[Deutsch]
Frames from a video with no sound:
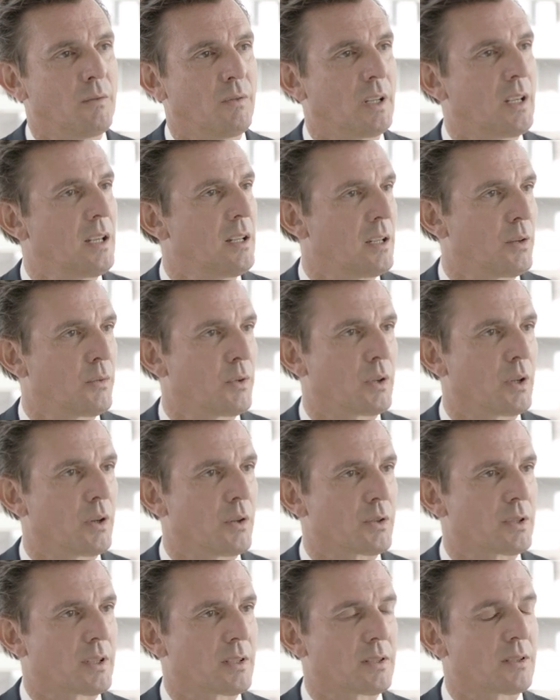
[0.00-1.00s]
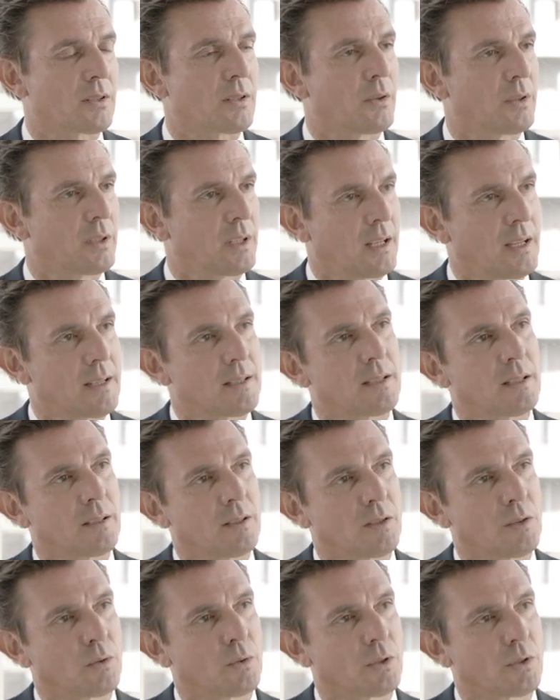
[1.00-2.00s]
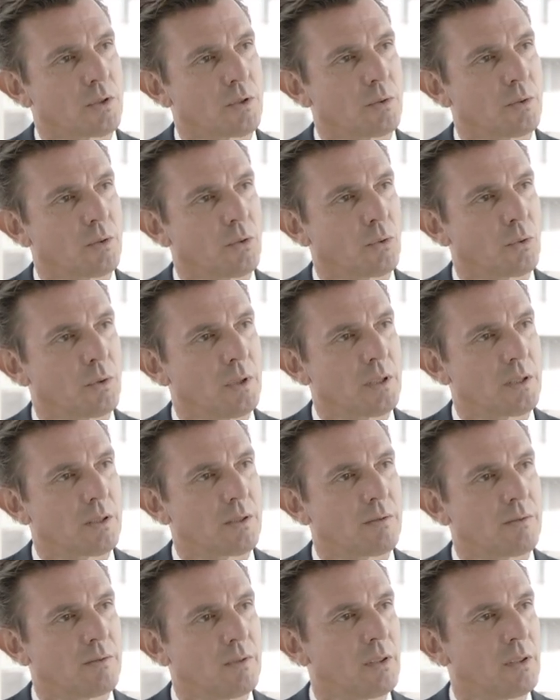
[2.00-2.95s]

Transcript: Wir gehen davon aus, dass es auch in der jetzigen Situation so ist.